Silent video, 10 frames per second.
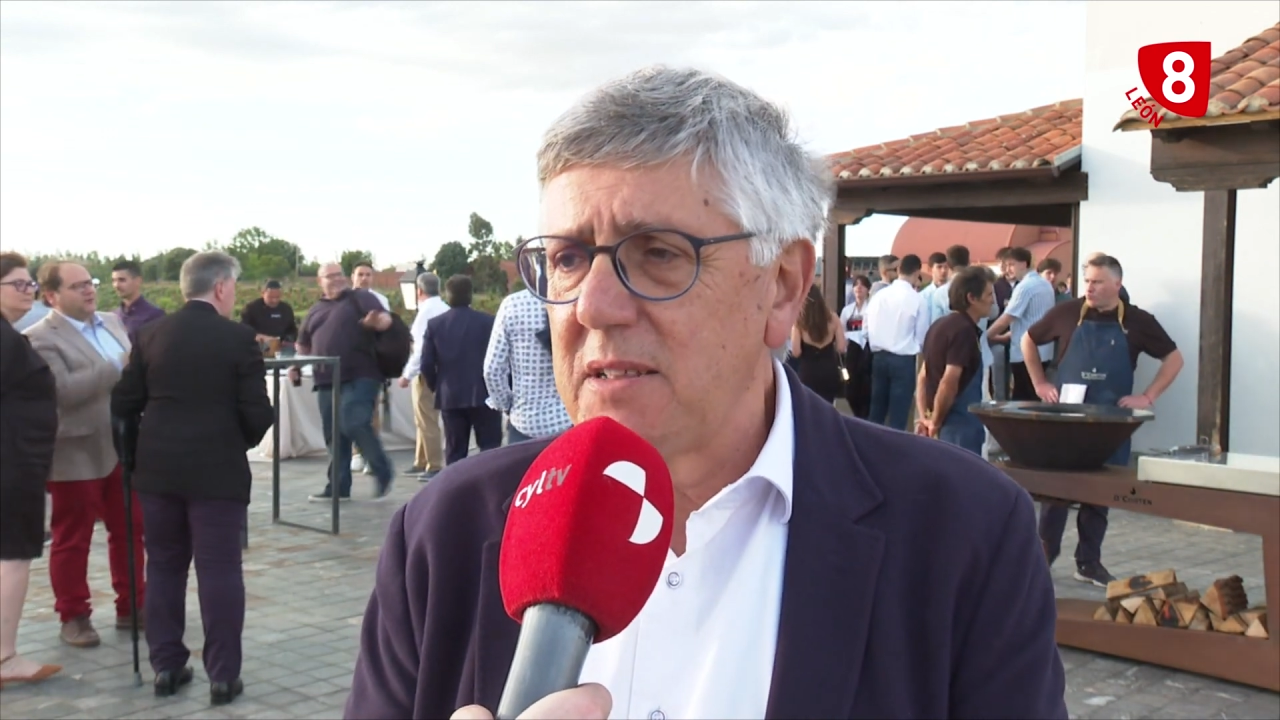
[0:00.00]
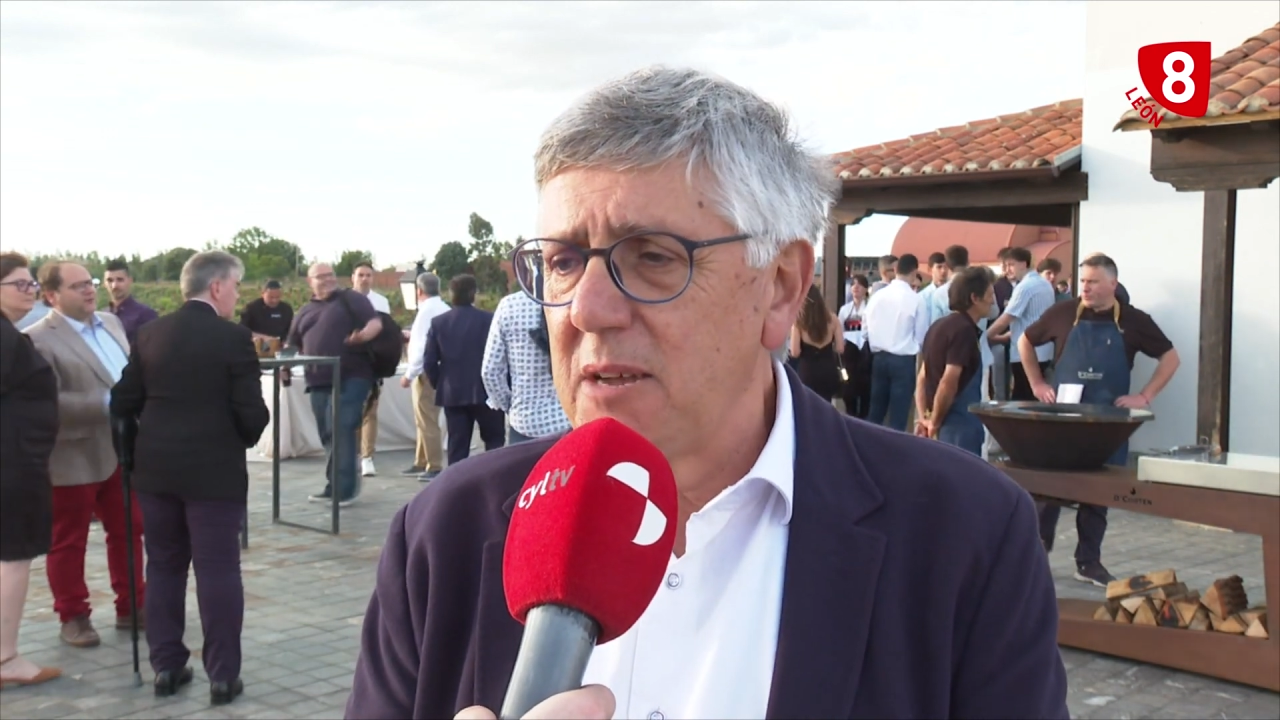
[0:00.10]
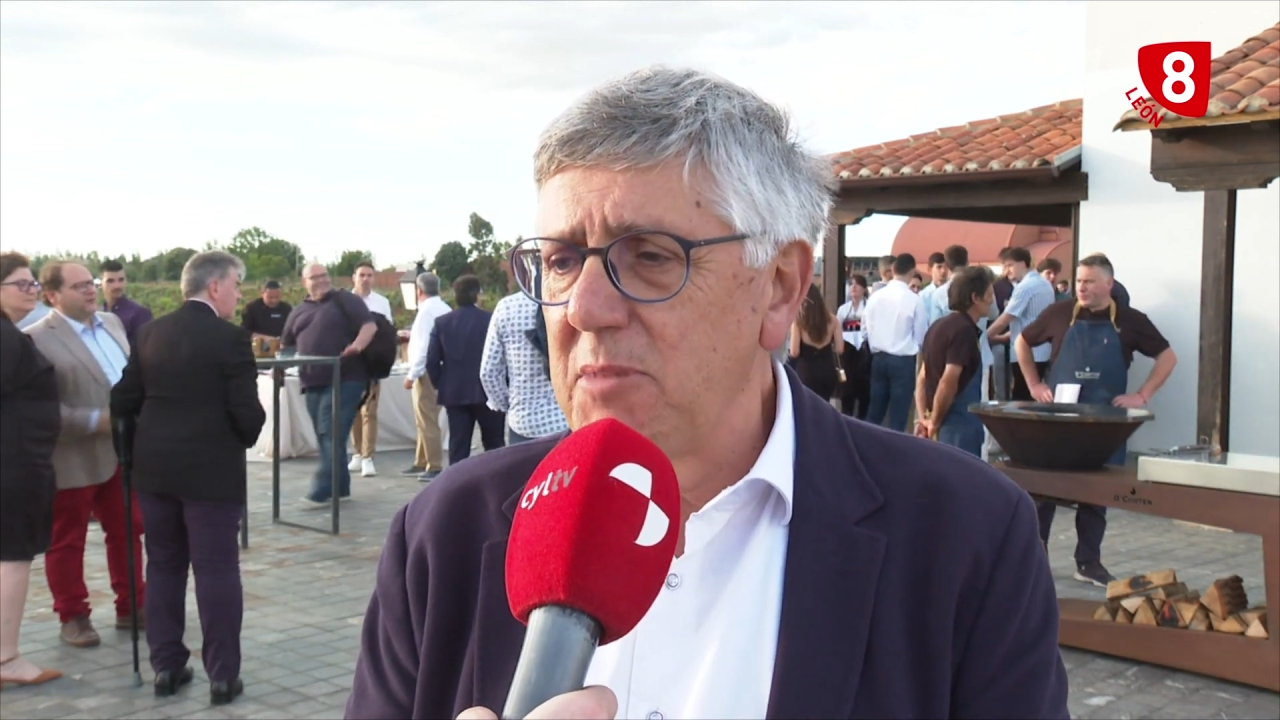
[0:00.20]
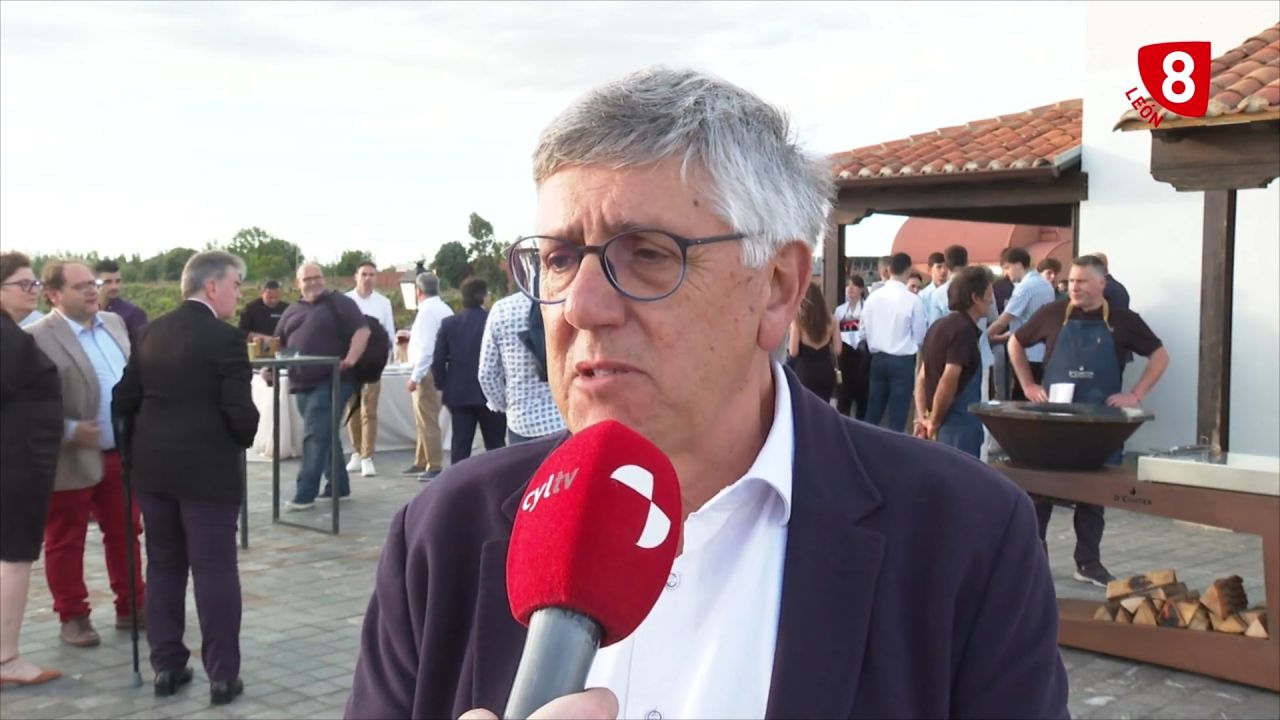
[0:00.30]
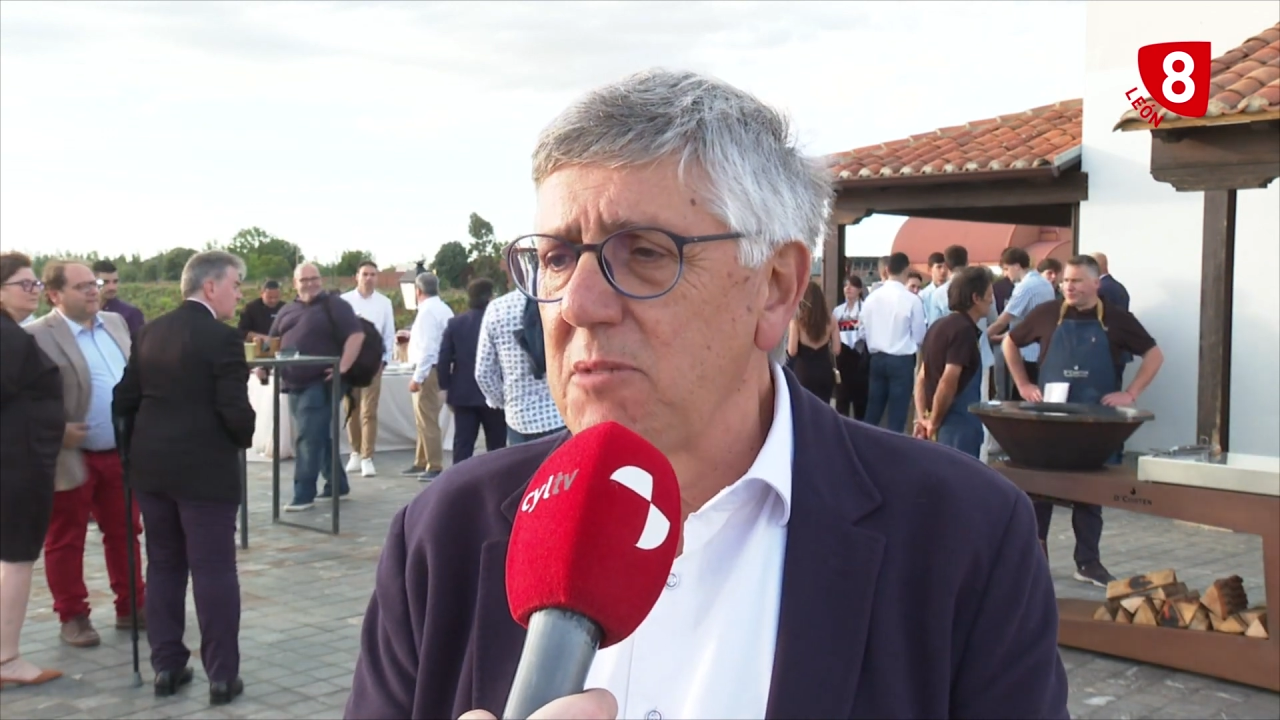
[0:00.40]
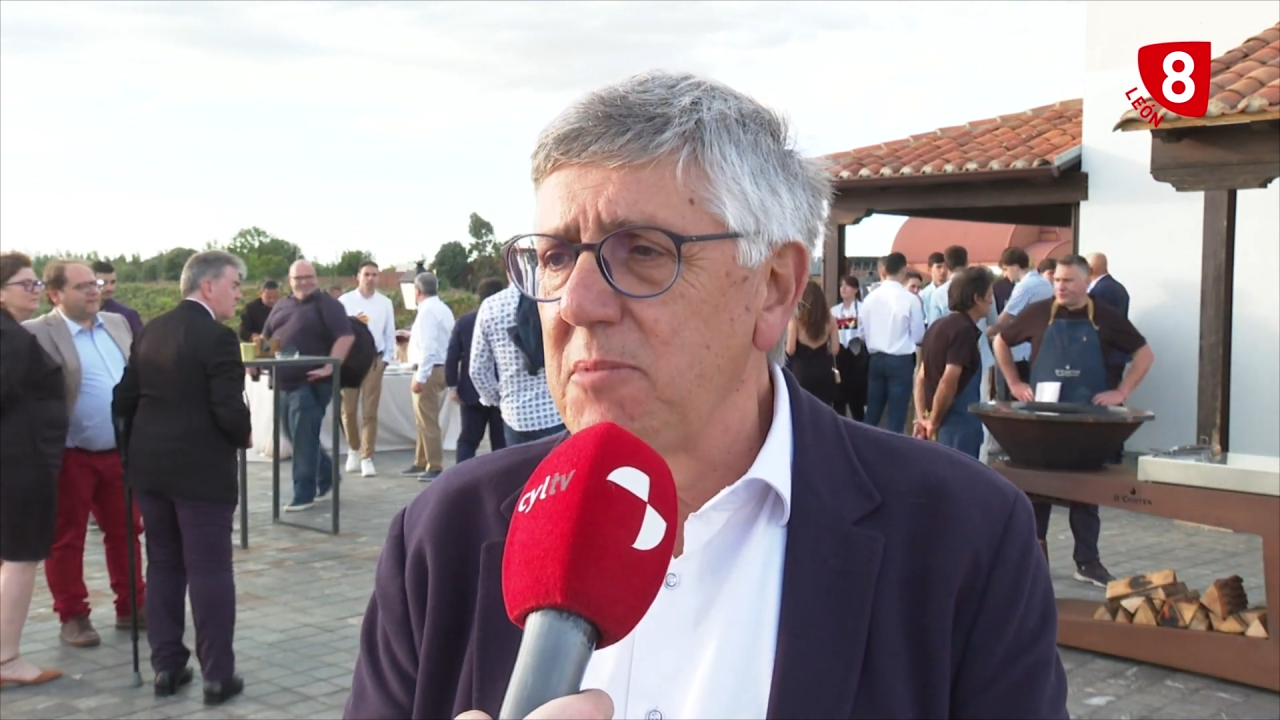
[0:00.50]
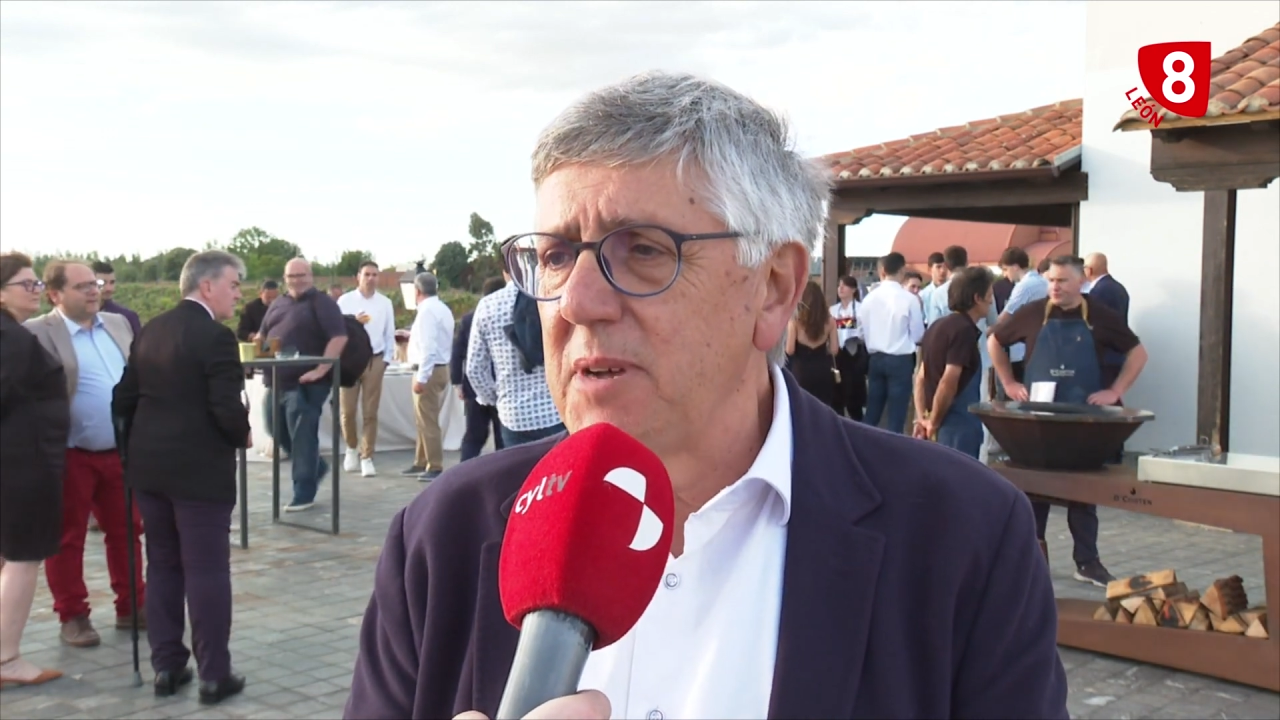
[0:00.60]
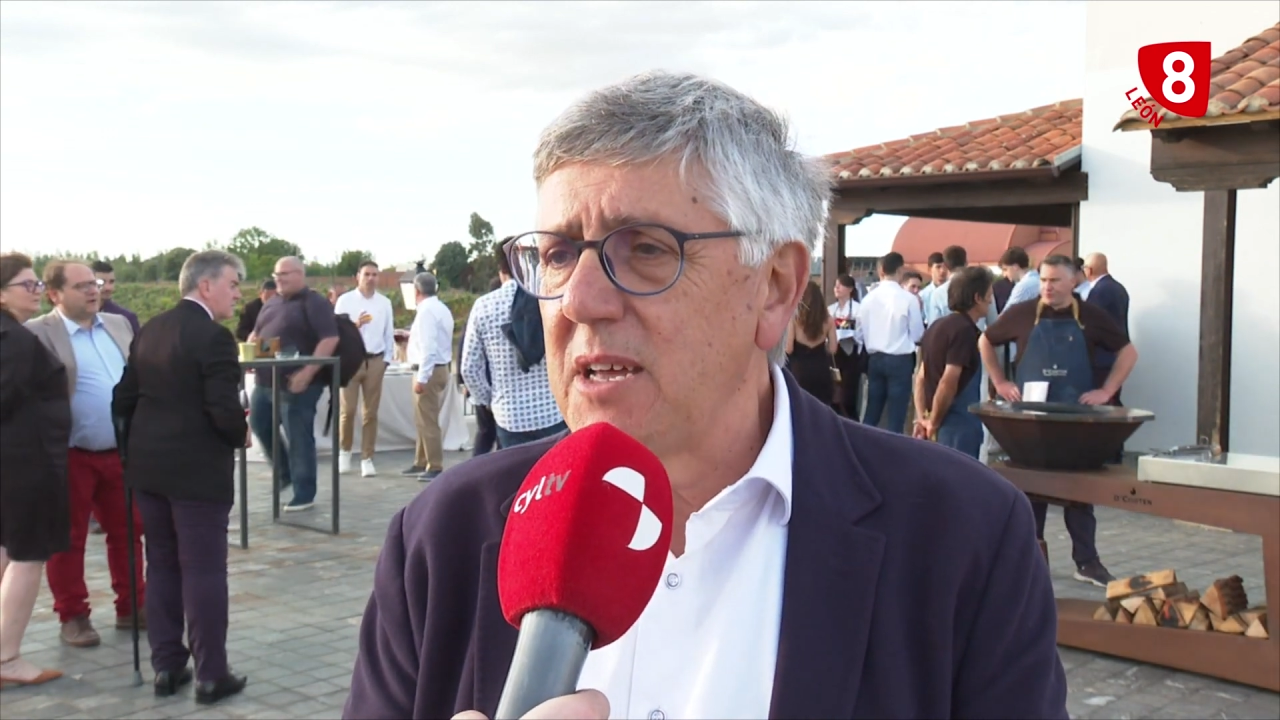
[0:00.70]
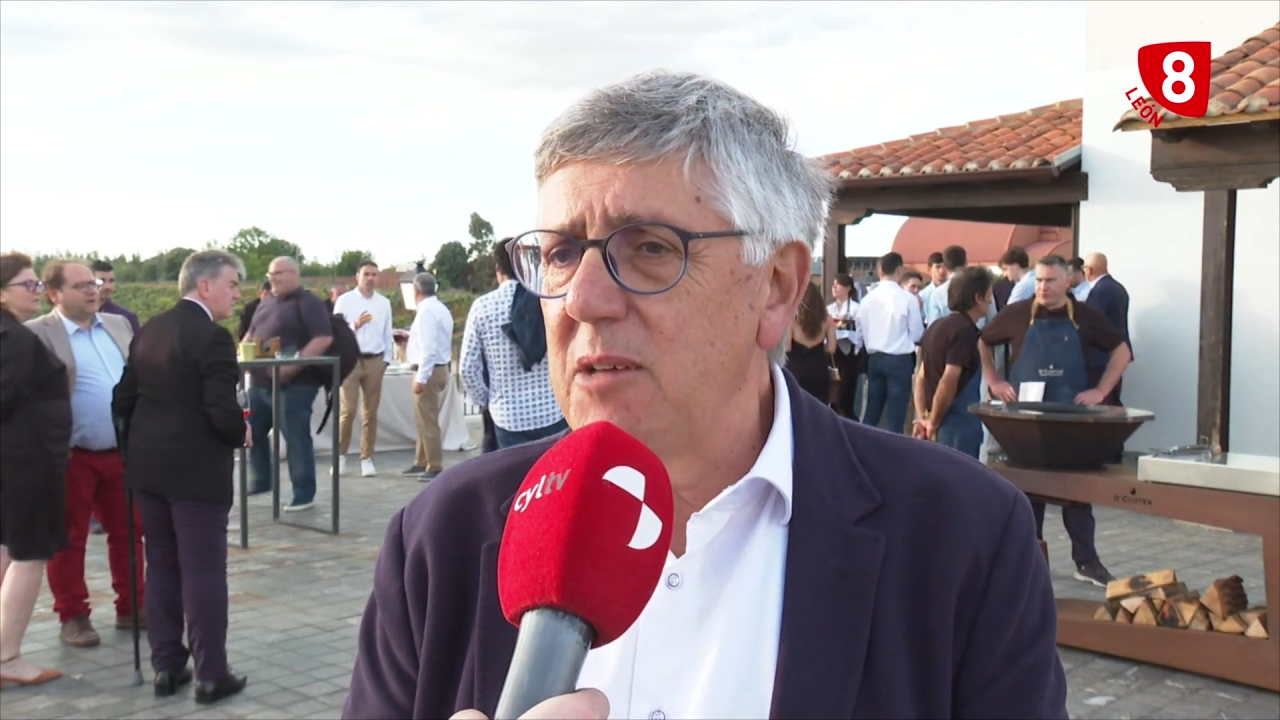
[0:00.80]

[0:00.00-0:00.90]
entrenamiento del primer